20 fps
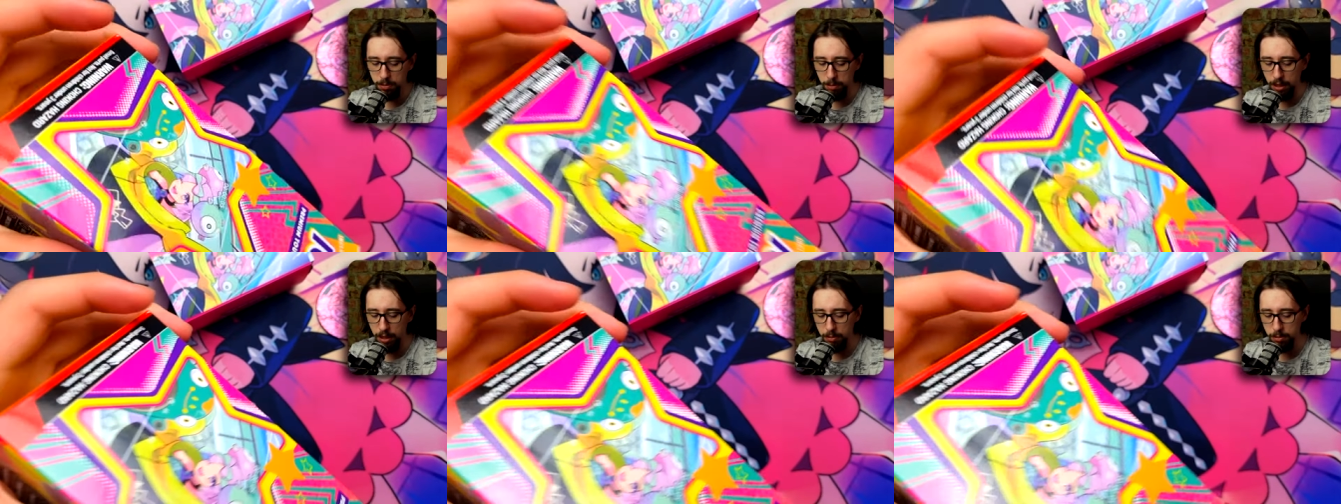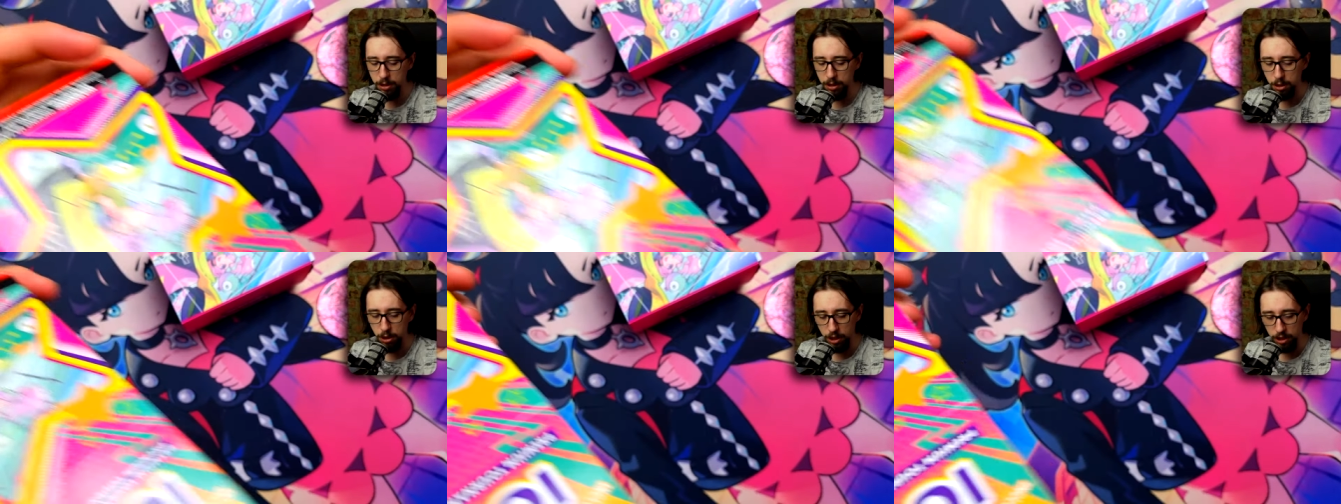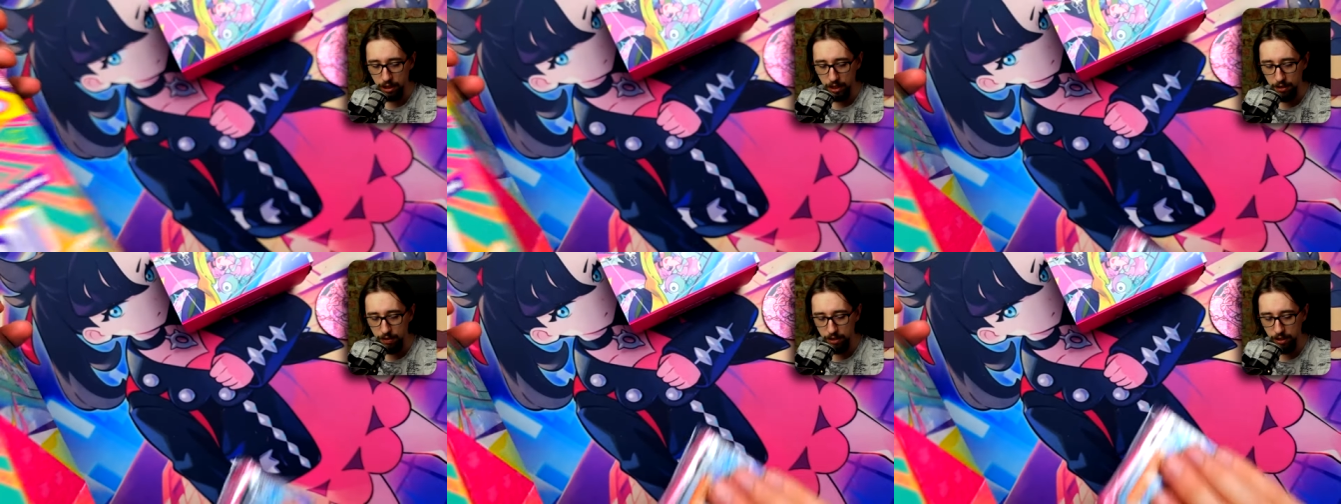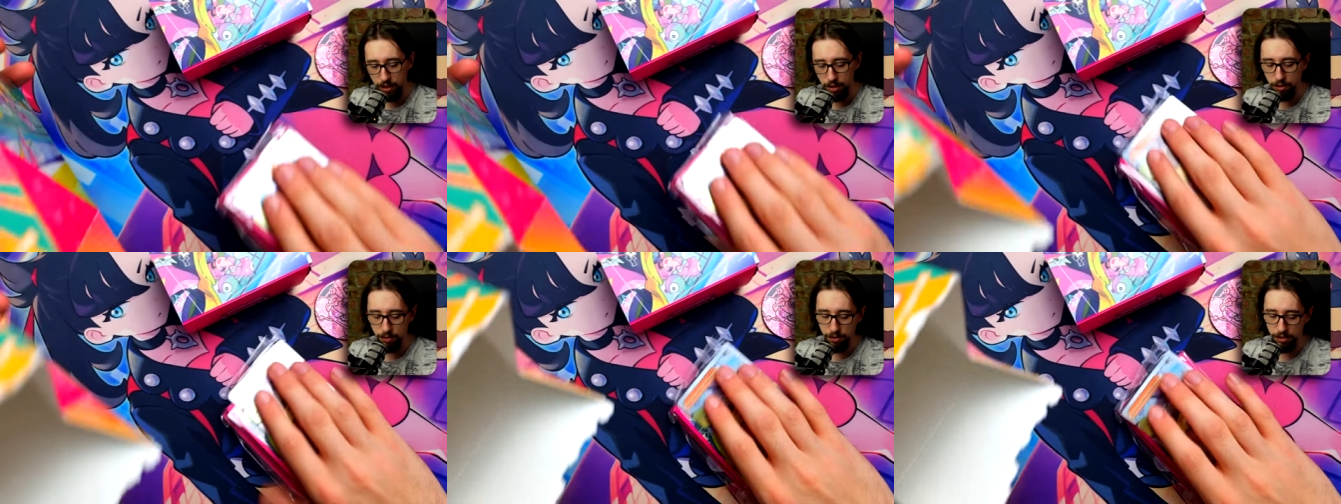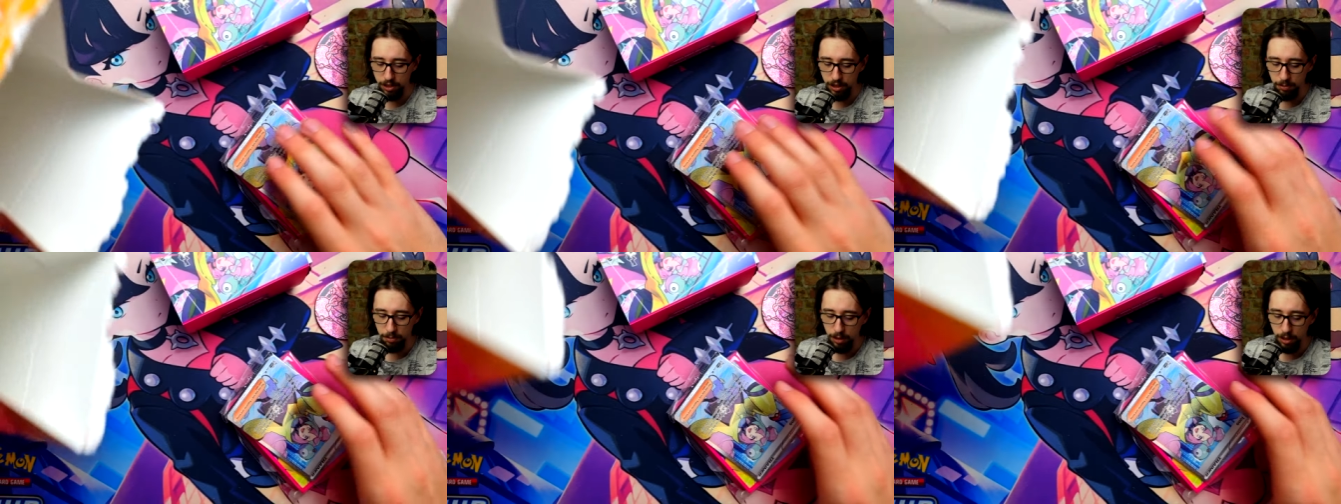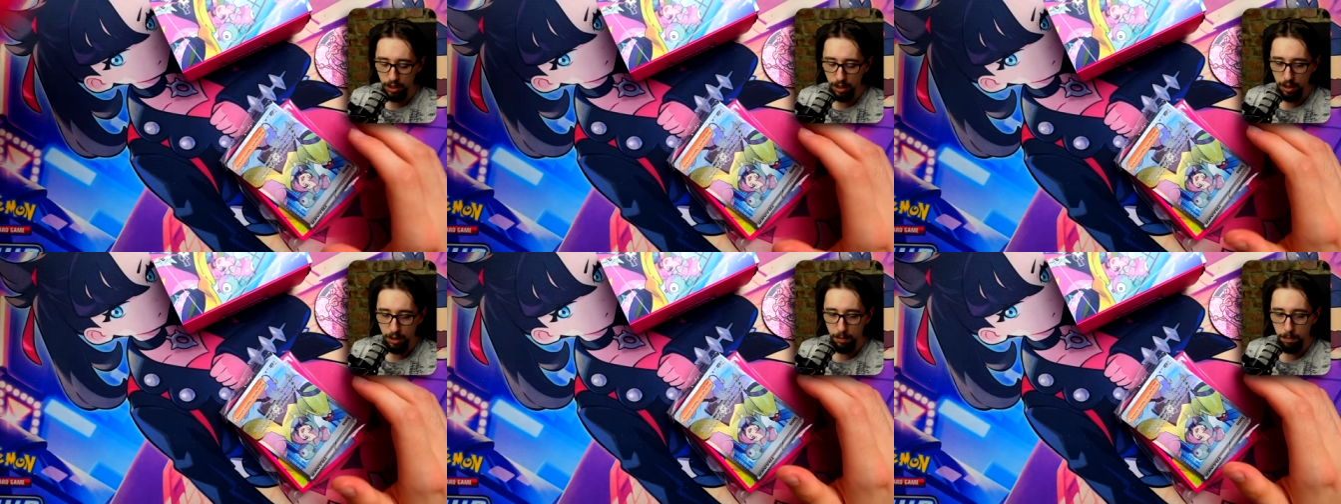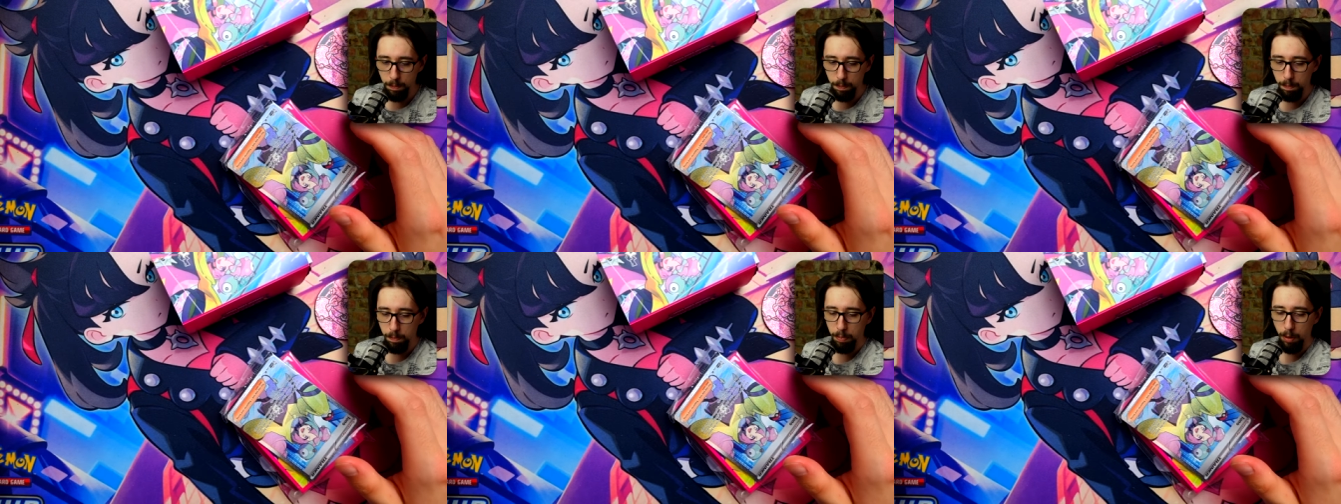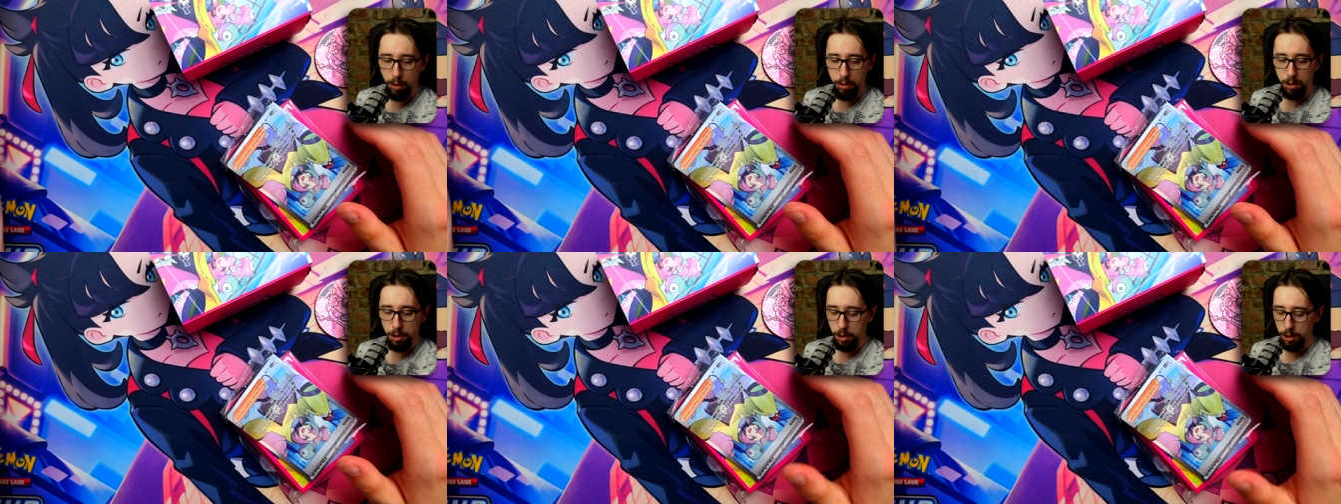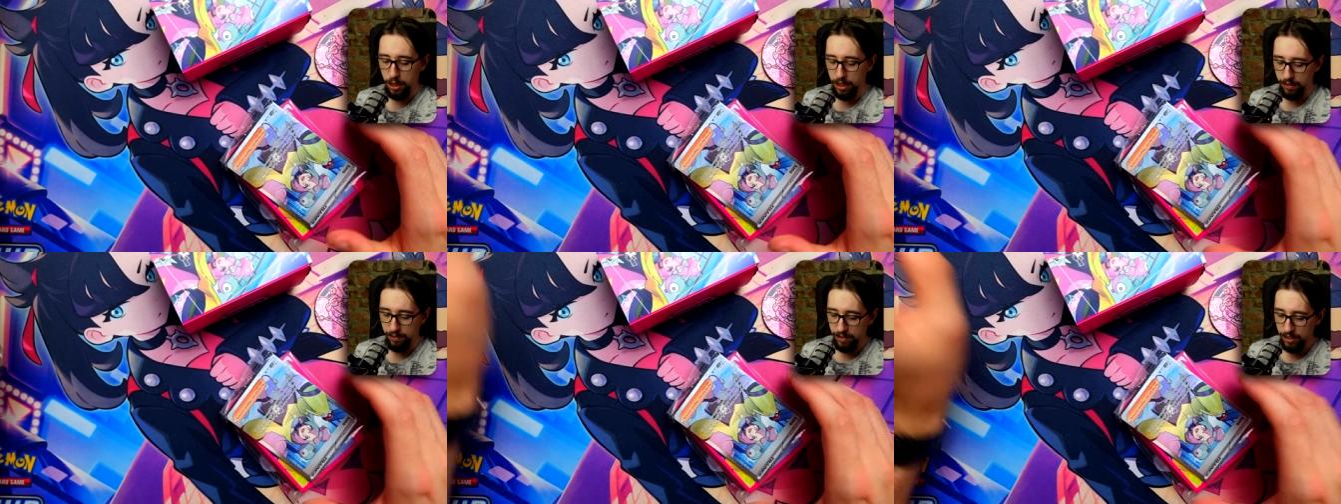mamy ciekawego w tym boksie?